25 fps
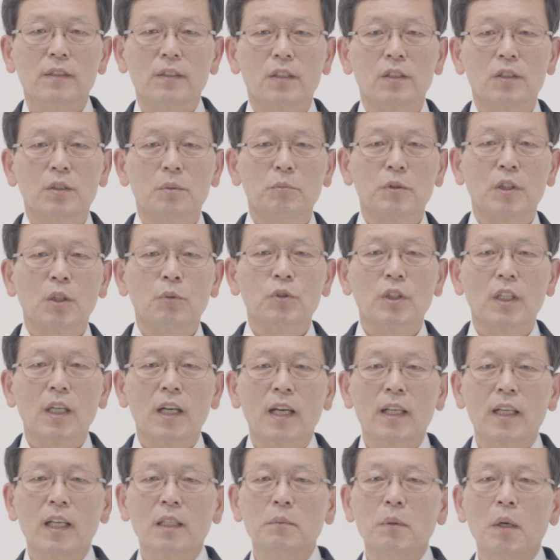것입니다. 우리가
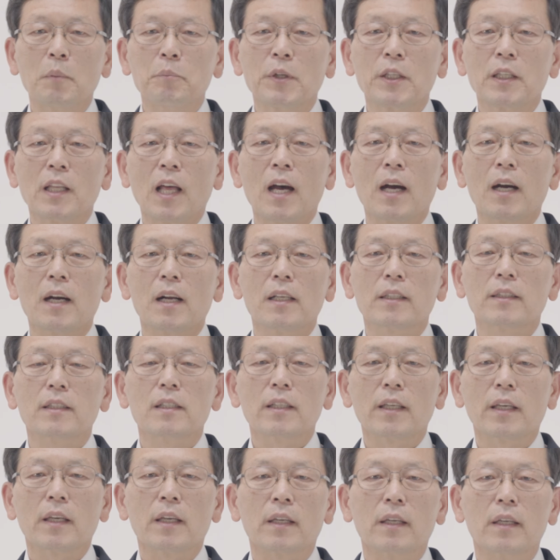하나님 앞에 나아갈
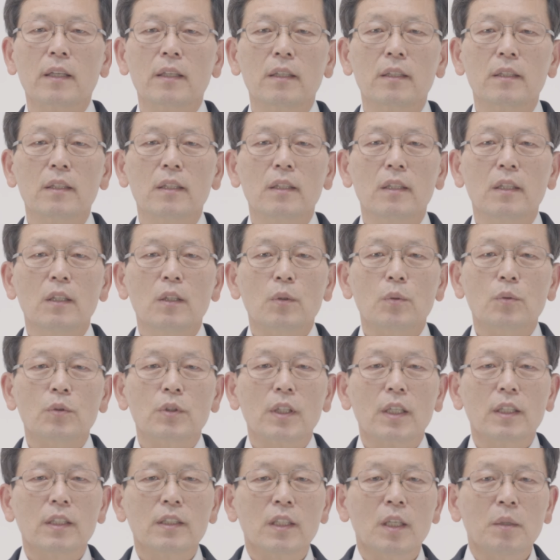때,
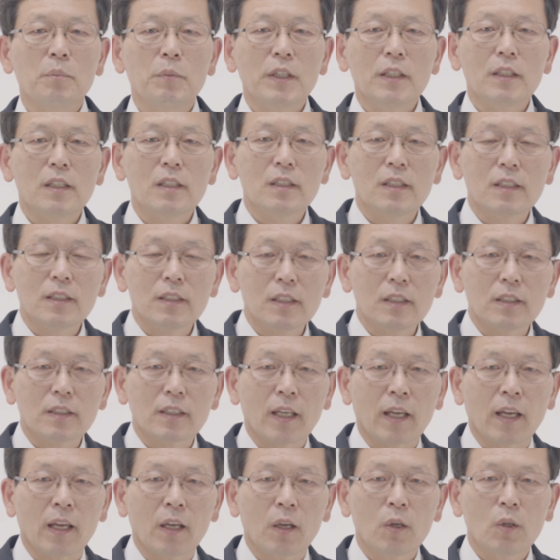우리가 예배를 드릴
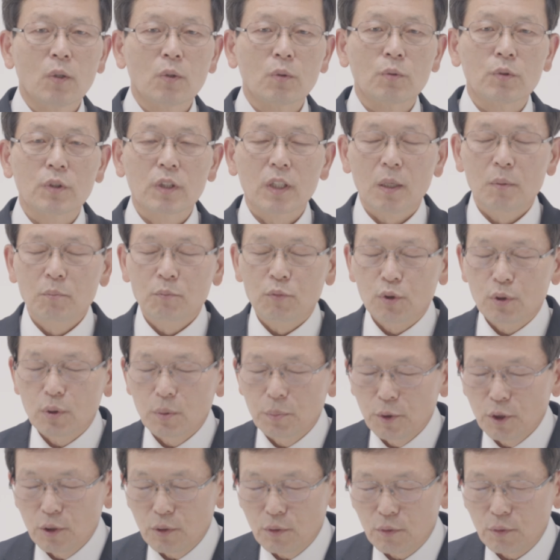때, 우리가
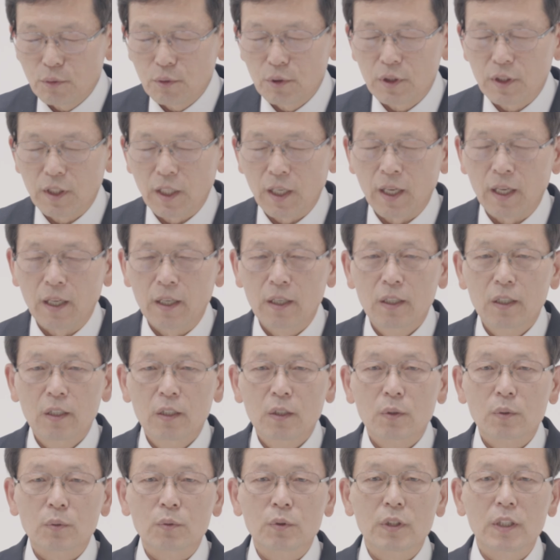무릎을 꿇을 때,
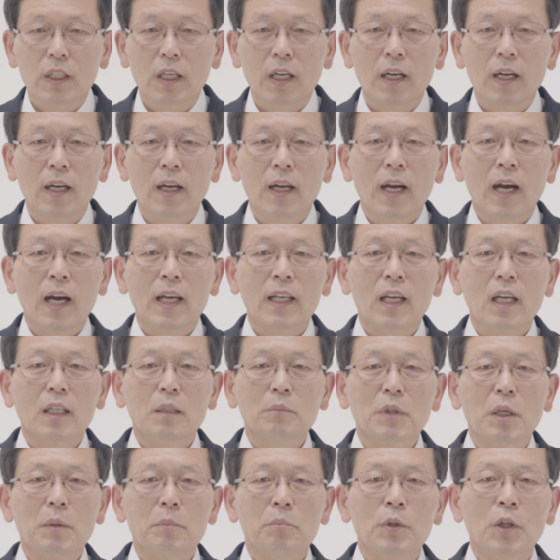우리가
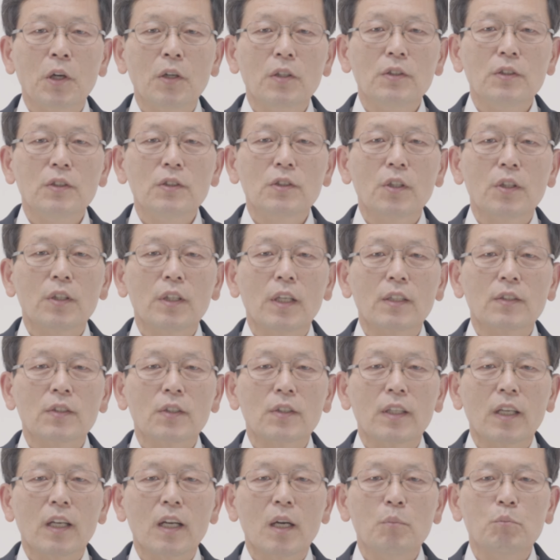하나님의
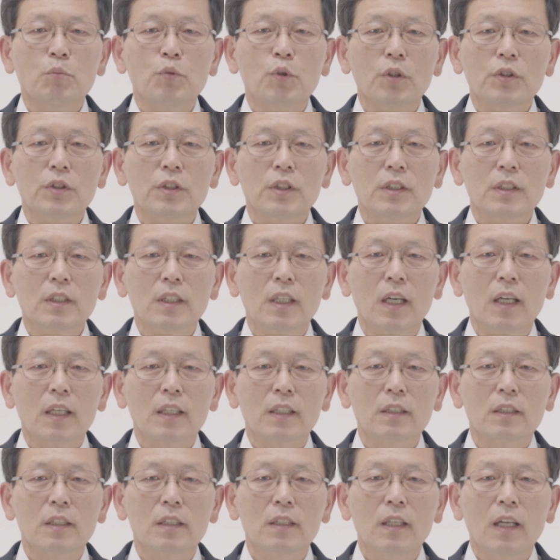면전에서 내가
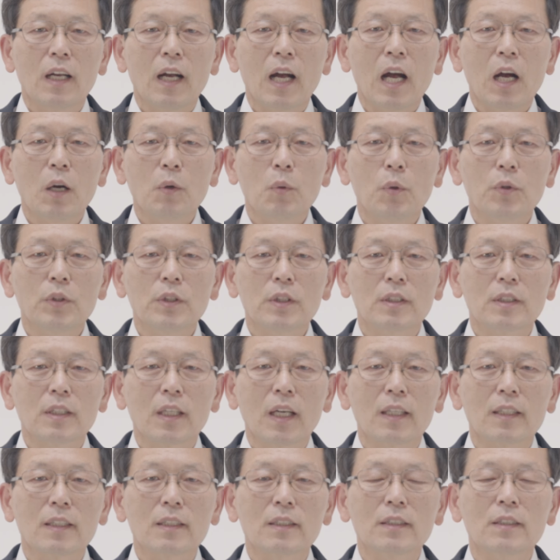무엇인가를 하고
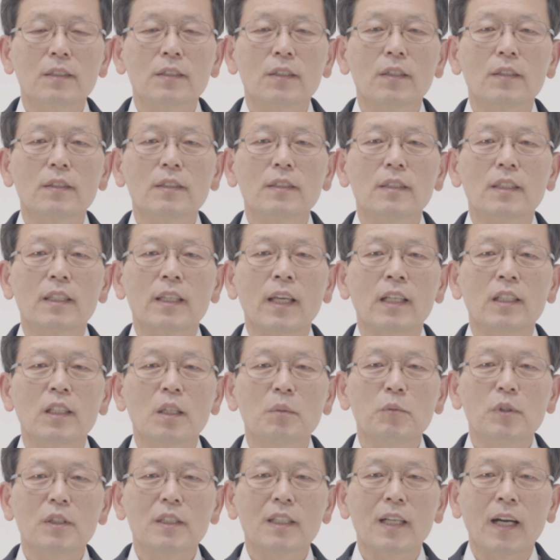있다는 그런
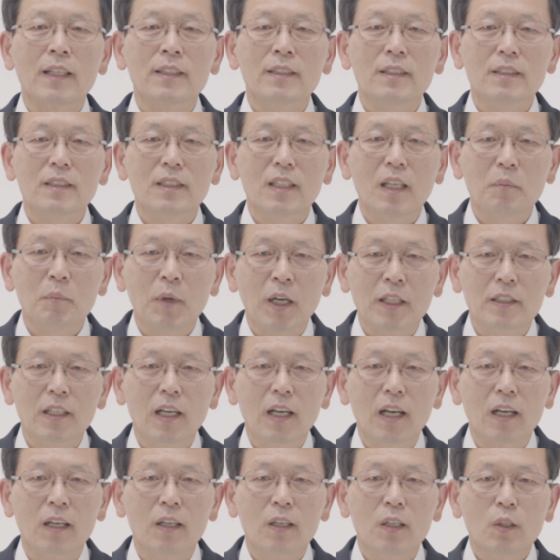개념을 가질
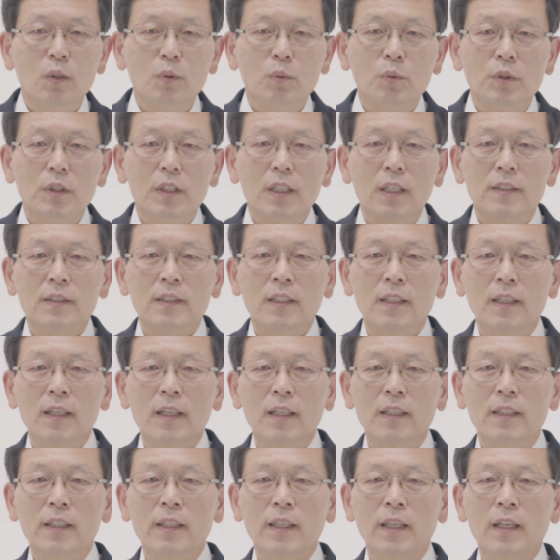때마다 우리가
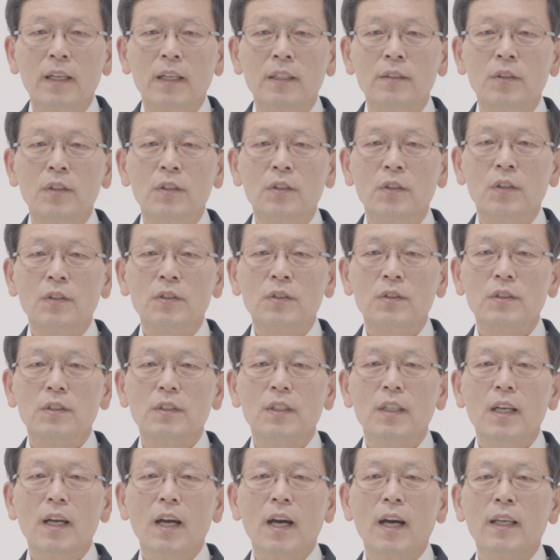생각해야 될
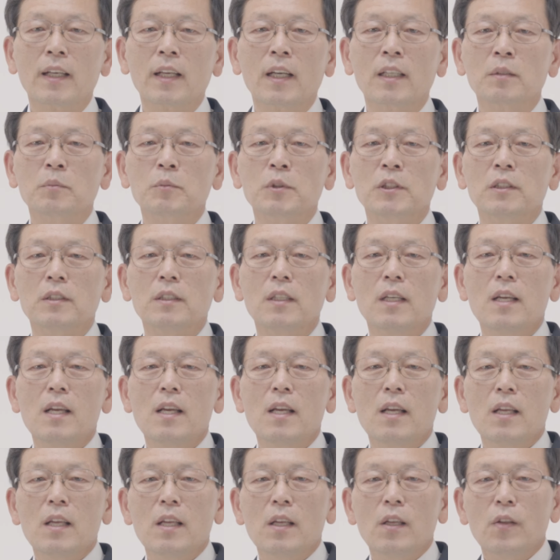것은 하나님은
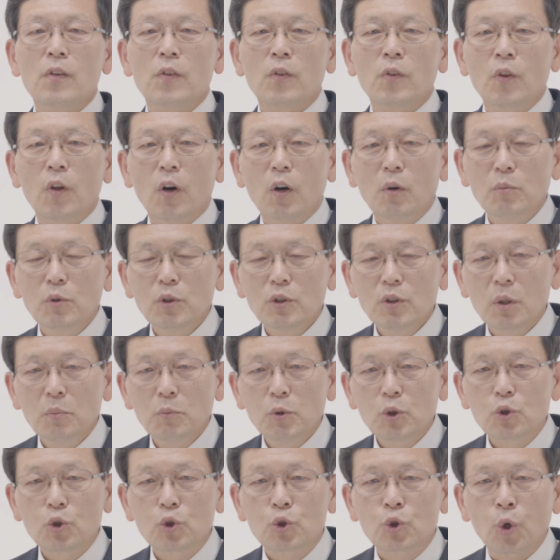
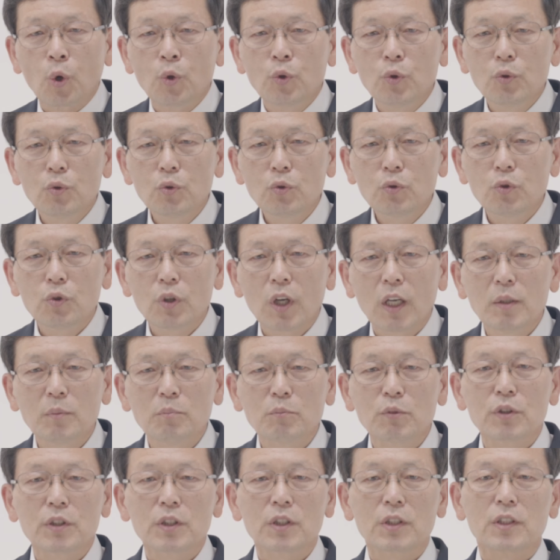너무너무
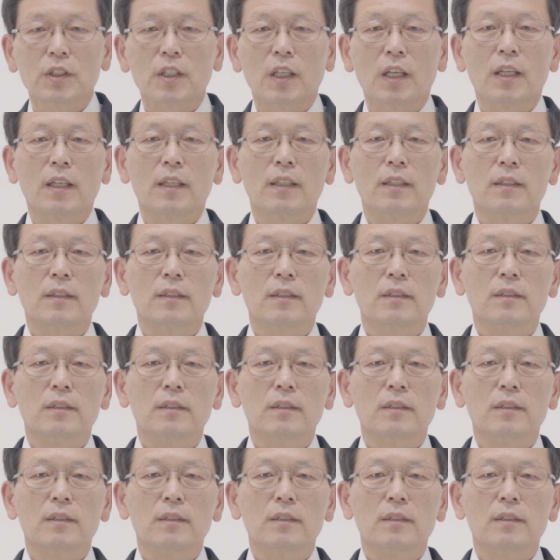존귀한 분이시다.